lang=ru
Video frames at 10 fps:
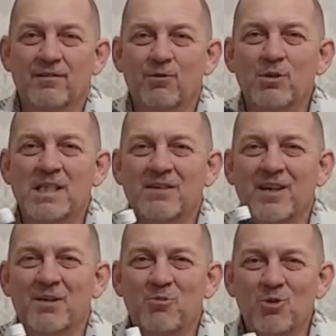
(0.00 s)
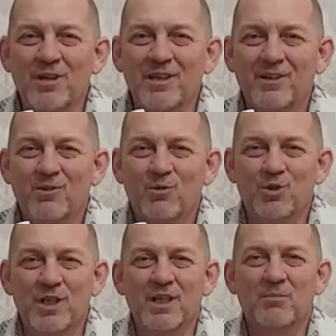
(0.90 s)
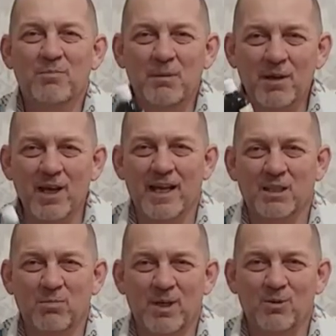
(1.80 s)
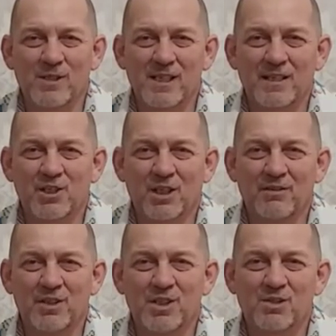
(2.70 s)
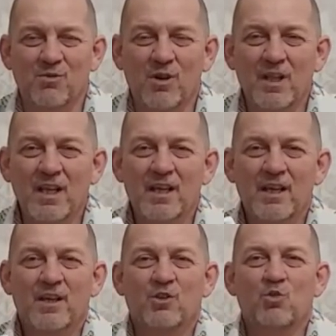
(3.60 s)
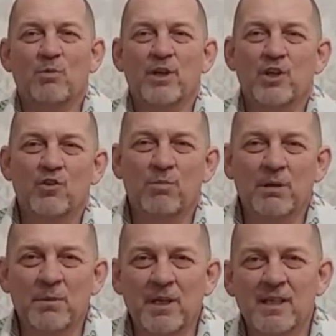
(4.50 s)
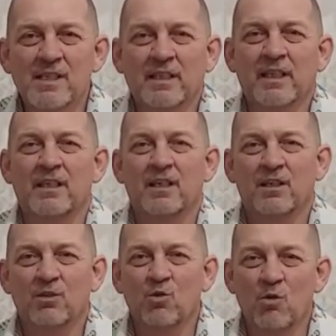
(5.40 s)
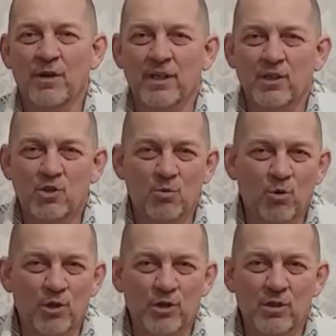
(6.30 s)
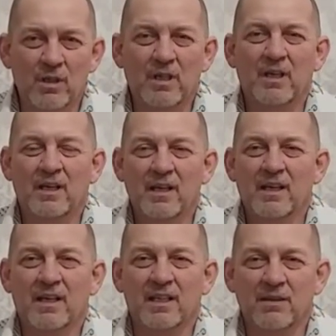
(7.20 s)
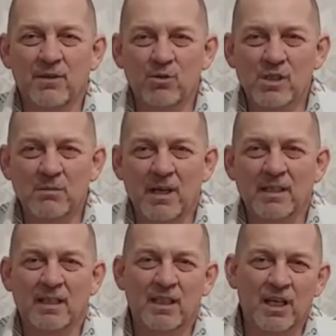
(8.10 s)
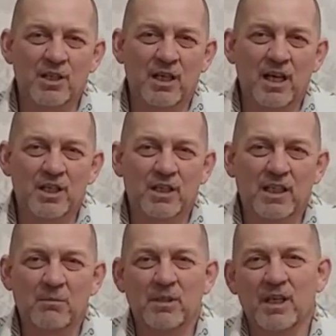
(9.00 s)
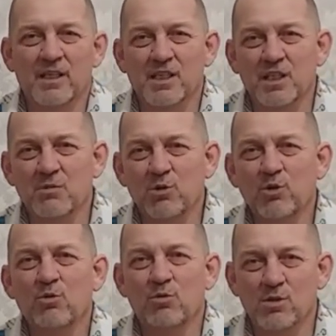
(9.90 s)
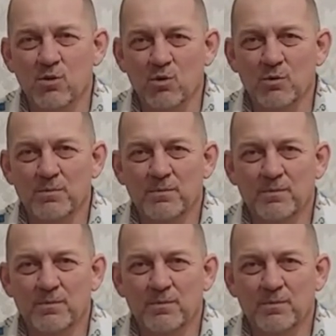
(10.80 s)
восковая моль уже помогает бороться человечеству. Думаю, и в борьбе с этой новой чумой коронавирусом, она также окажет нам неоценимую услугу.